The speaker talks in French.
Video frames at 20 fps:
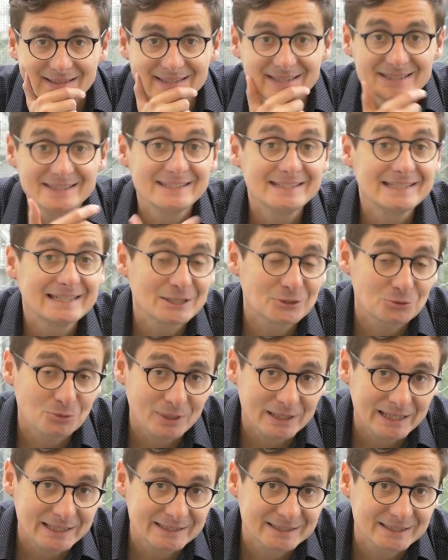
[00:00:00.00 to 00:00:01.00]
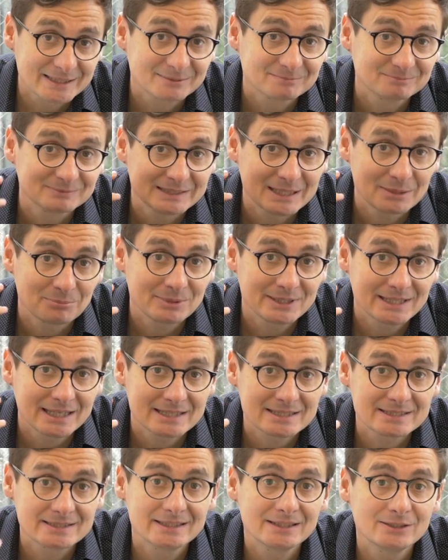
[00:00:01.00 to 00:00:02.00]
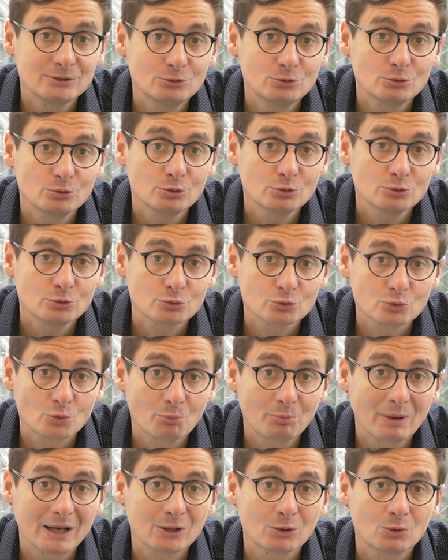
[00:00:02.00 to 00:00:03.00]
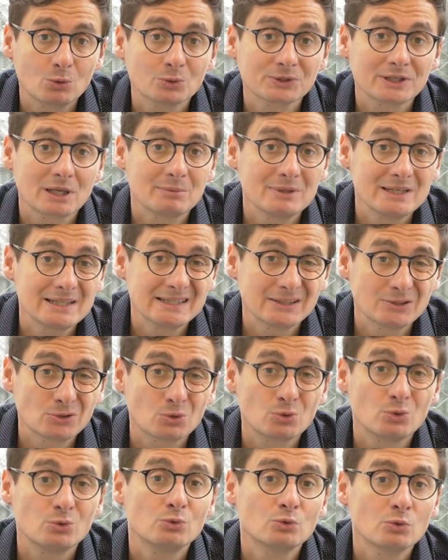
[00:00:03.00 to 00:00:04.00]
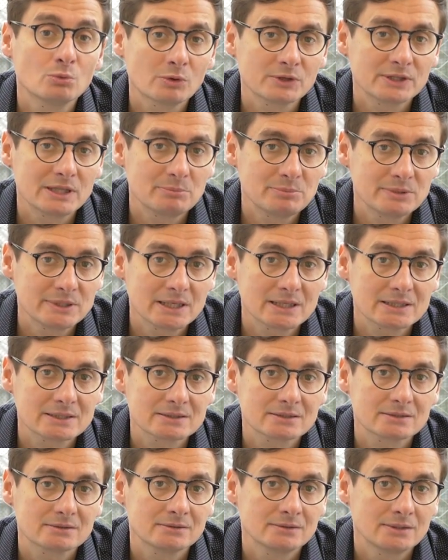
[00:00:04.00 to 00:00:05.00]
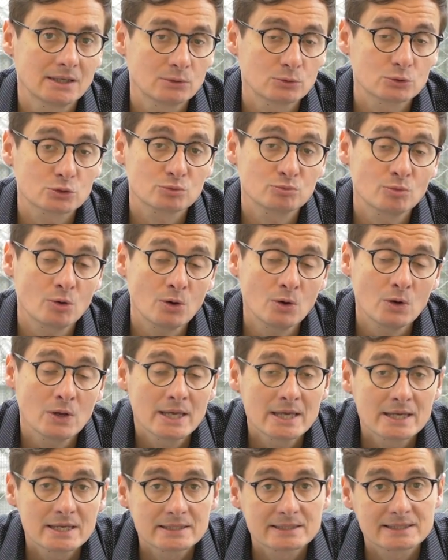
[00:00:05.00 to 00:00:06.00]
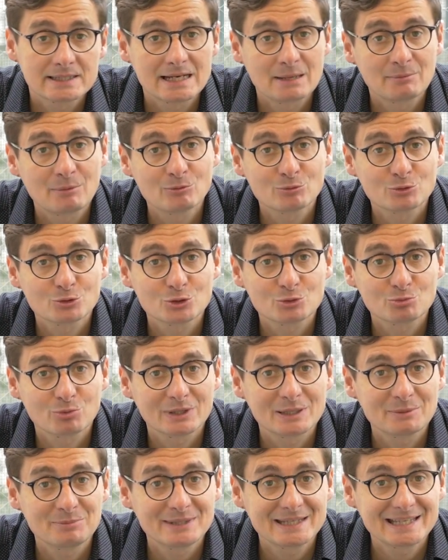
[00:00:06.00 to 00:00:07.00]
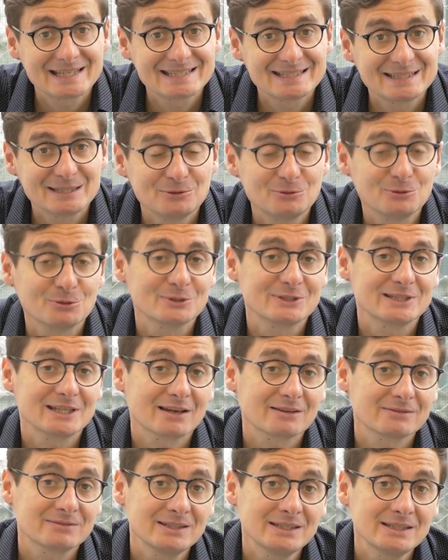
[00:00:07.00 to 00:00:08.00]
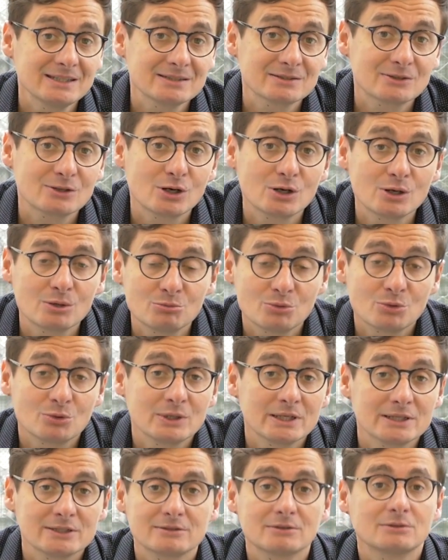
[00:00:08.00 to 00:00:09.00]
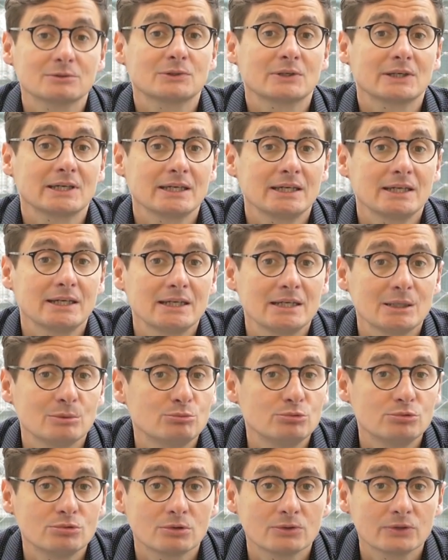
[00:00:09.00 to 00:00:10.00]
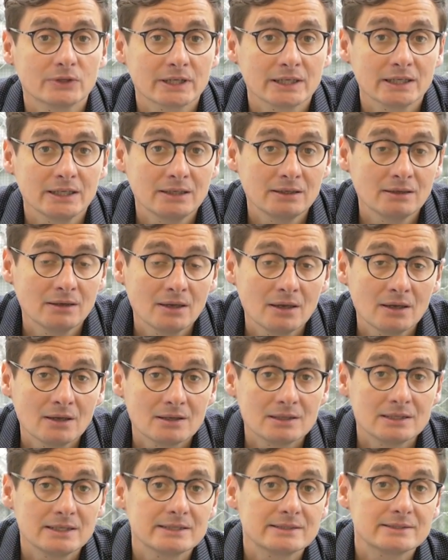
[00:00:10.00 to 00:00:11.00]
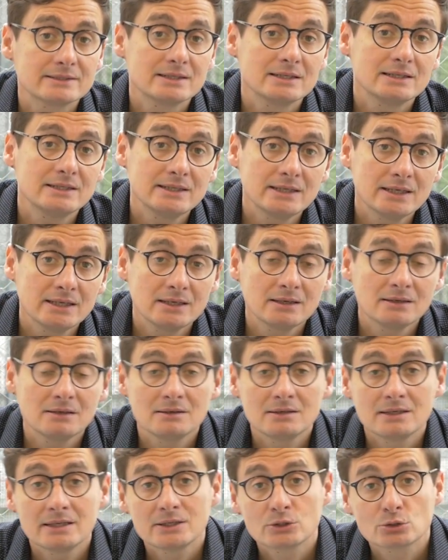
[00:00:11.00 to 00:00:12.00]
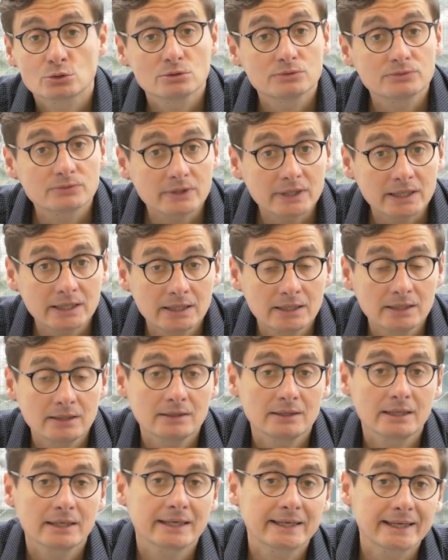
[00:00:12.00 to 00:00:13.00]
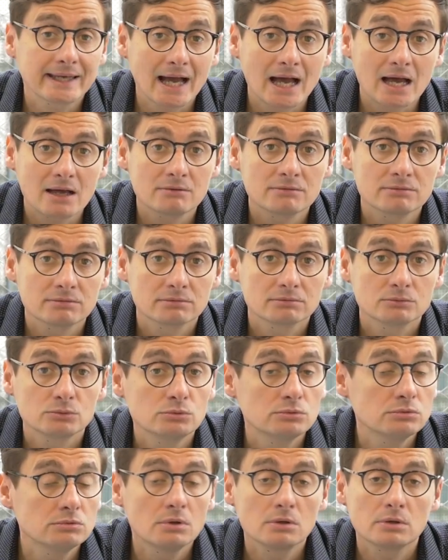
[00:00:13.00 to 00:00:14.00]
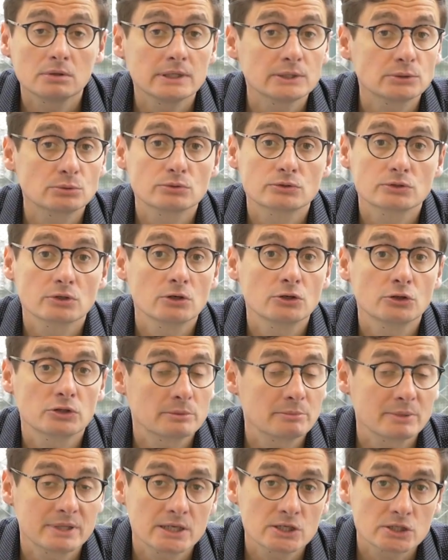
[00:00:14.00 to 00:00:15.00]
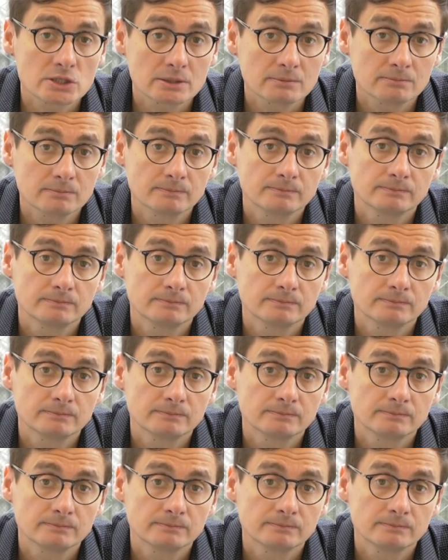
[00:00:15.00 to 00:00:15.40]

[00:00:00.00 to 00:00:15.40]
ni les toilettes. Les pièces dites d'eau ne sont pas comptabilisées dans le nombre des pièces d'un logement. C'est la même chose pour les pièces dites de service, comme les entrées, les buanderies, les celliers, les chaufferies, les caves ou euh, les sous-sols non aménagés.